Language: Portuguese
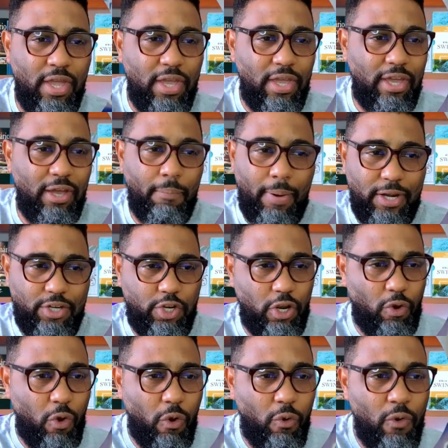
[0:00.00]
Eba,
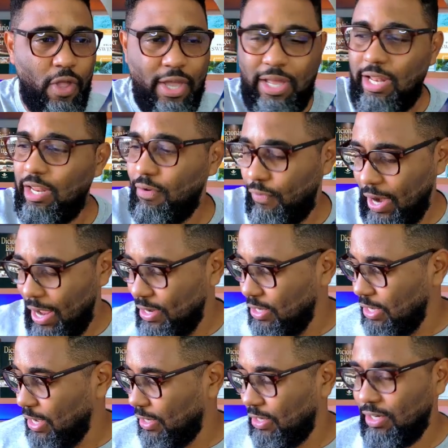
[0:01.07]
chegou.
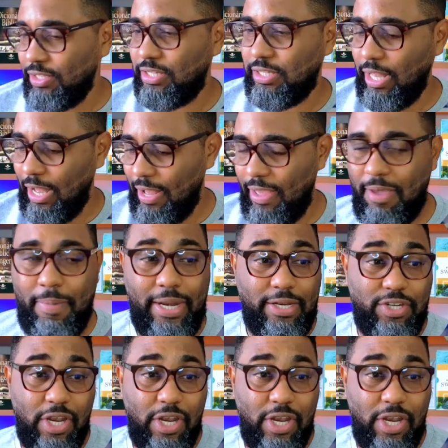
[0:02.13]
Livraria Cristã Emerick.